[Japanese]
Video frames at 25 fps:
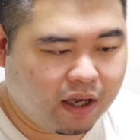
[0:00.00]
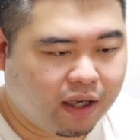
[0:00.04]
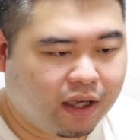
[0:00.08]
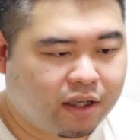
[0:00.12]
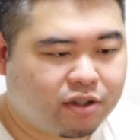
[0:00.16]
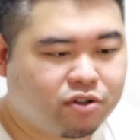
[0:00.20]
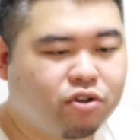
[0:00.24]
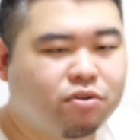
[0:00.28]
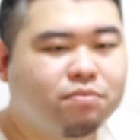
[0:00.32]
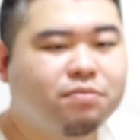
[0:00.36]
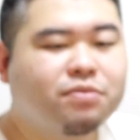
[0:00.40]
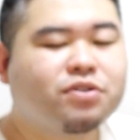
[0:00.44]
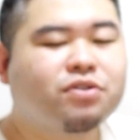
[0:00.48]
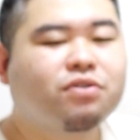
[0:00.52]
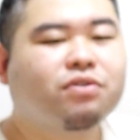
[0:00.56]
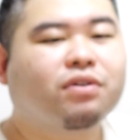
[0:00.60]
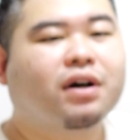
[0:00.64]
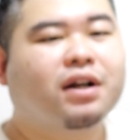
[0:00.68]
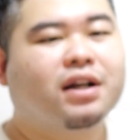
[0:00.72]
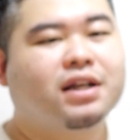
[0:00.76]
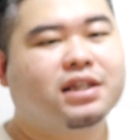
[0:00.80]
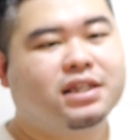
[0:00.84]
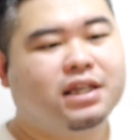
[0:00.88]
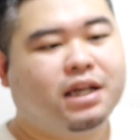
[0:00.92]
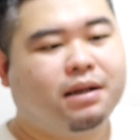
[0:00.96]
総務省
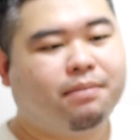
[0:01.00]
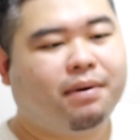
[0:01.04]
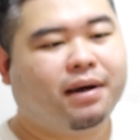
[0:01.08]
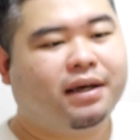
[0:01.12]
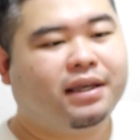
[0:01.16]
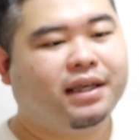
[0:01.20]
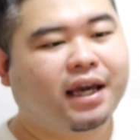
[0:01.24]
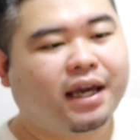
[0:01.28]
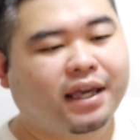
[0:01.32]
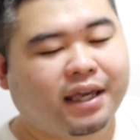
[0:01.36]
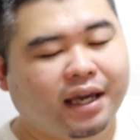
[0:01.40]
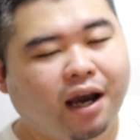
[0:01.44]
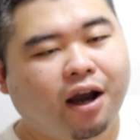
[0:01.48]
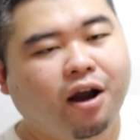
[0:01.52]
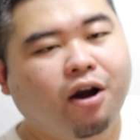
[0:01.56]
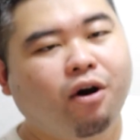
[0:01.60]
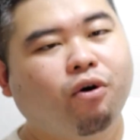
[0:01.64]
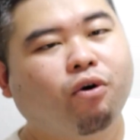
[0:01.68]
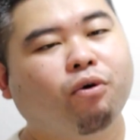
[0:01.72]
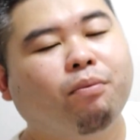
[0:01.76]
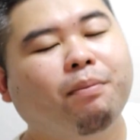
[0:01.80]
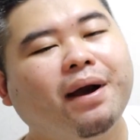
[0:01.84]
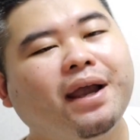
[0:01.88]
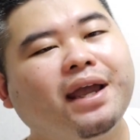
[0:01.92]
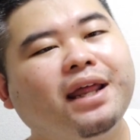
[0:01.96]
からすれば、いやいや、
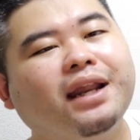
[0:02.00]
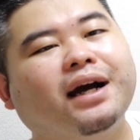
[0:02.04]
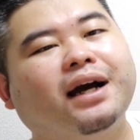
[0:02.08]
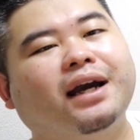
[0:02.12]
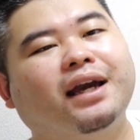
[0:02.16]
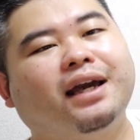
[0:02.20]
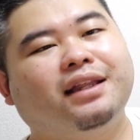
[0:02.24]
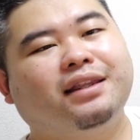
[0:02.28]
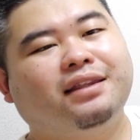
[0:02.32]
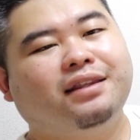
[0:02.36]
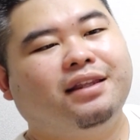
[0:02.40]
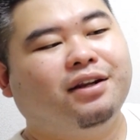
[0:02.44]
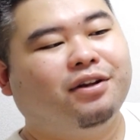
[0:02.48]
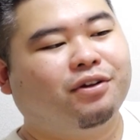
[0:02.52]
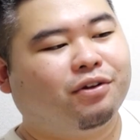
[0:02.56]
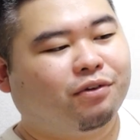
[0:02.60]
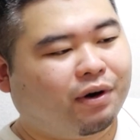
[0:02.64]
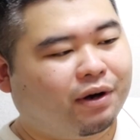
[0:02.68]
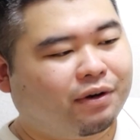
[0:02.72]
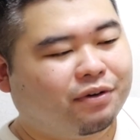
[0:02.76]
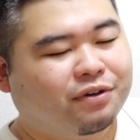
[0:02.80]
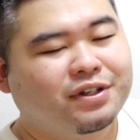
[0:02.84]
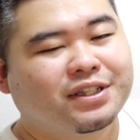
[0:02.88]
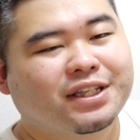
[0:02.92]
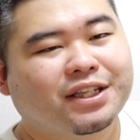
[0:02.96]
お前らがやってるの
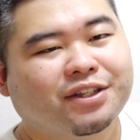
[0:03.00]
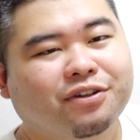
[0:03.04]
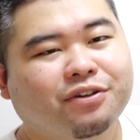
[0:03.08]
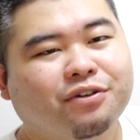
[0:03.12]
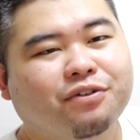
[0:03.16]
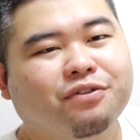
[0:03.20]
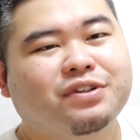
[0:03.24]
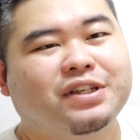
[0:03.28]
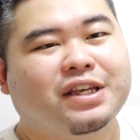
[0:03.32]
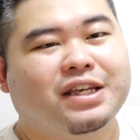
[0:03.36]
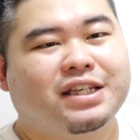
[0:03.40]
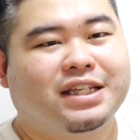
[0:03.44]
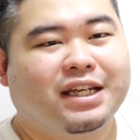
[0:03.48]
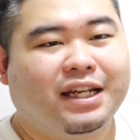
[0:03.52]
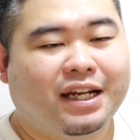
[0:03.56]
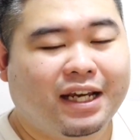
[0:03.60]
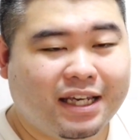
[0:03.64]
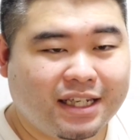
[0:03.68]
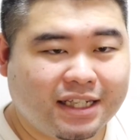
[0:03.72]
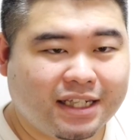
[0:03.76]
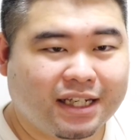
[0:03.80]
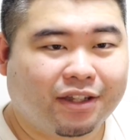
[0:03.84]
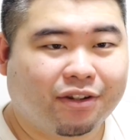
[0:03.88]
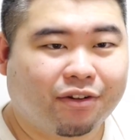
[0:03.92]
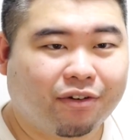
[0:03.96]
はふるさと納税じゃな
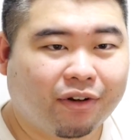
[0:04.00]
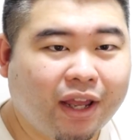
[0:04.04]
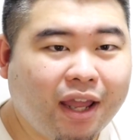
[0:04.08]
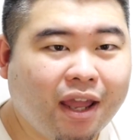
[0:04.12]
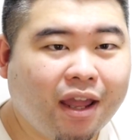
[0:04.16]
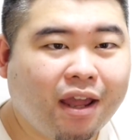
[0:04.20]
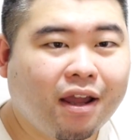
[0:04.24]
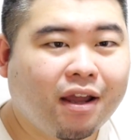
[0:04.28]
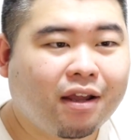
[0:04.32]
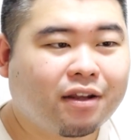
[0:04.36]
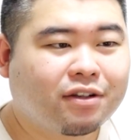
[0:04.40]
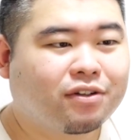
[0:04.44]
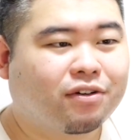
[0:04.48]
いじゃんとね、